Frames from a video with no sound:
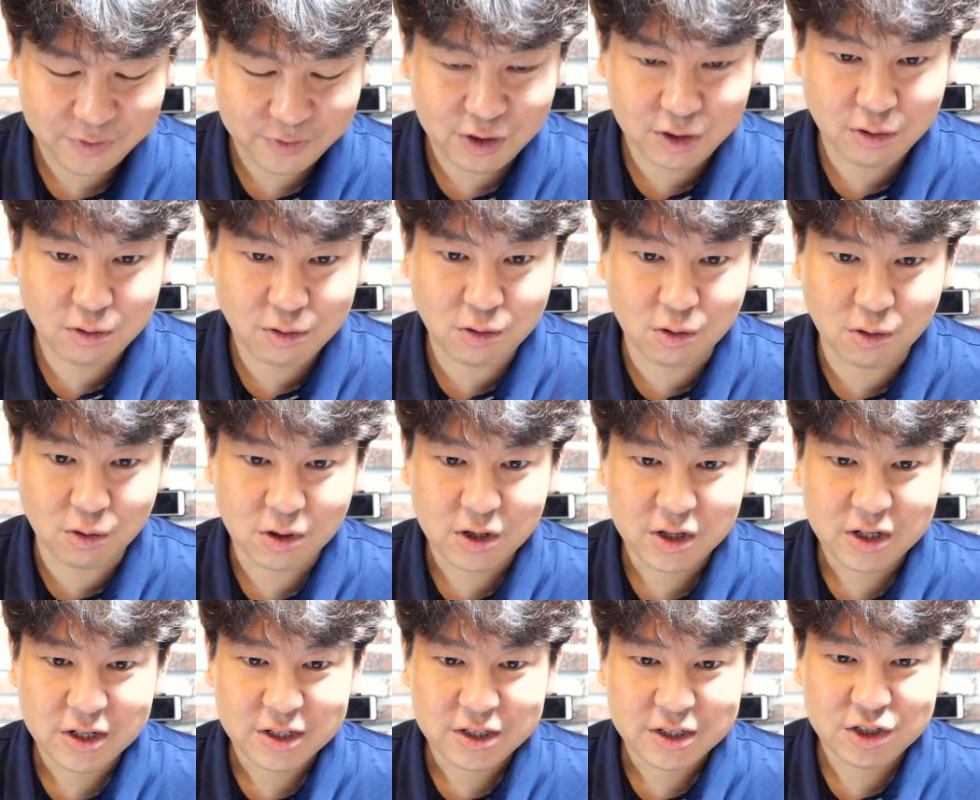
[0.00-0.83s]
그리고
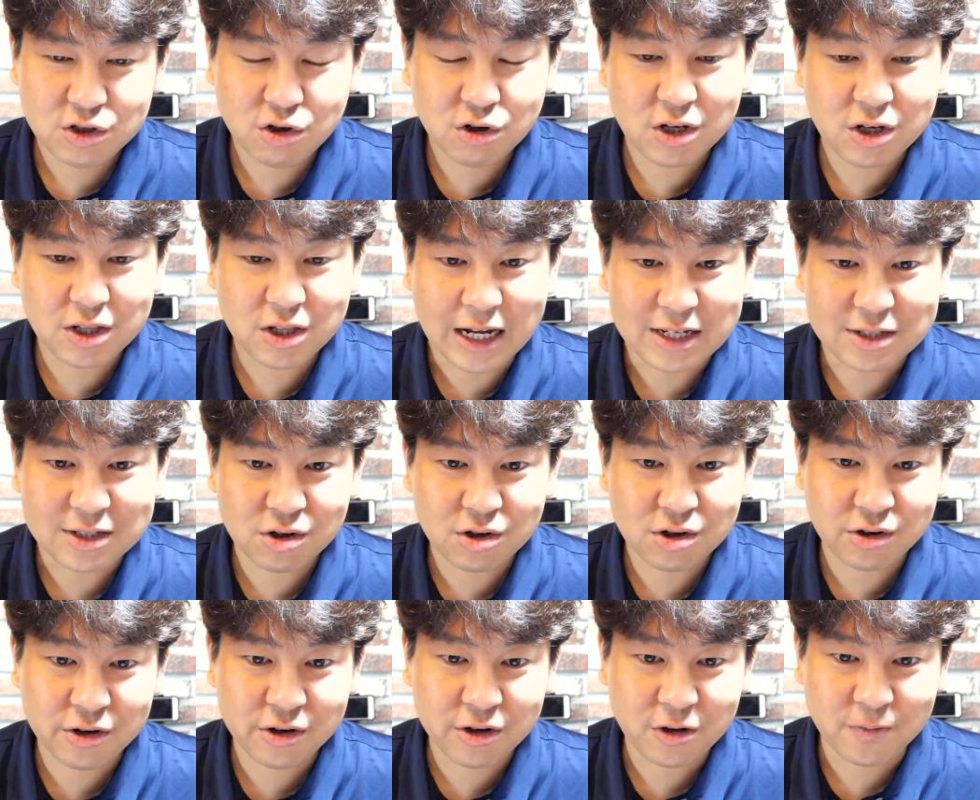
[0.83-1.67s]
지역이
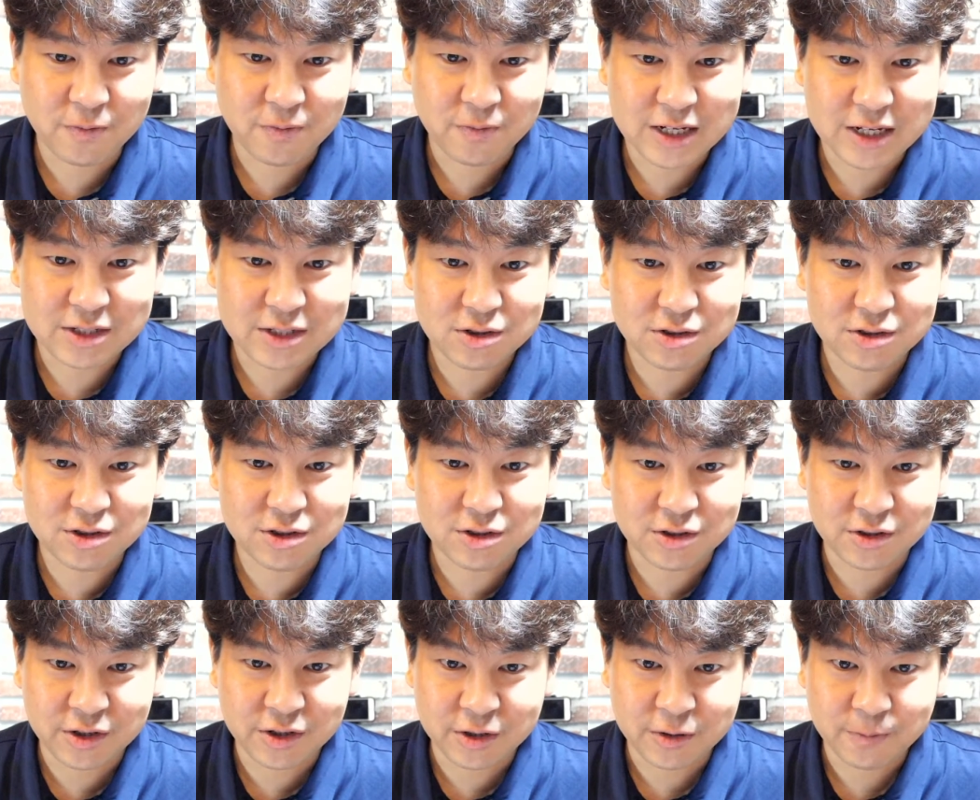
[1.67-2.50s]
낯설어요. 낯선
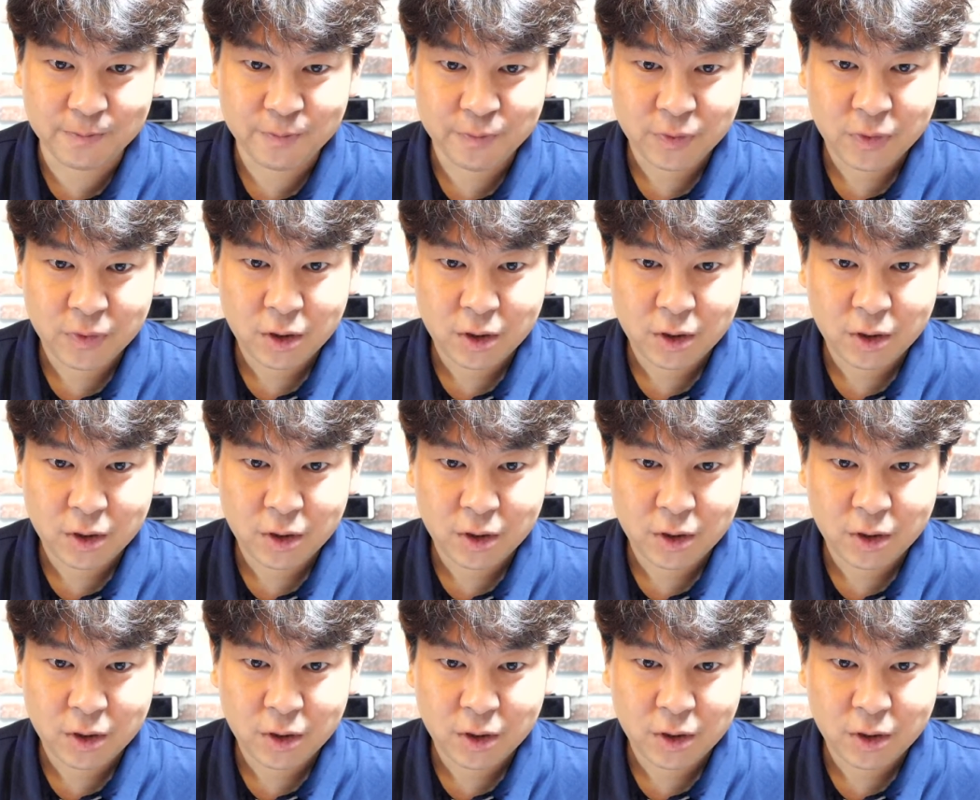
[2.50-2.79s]
지역이에요.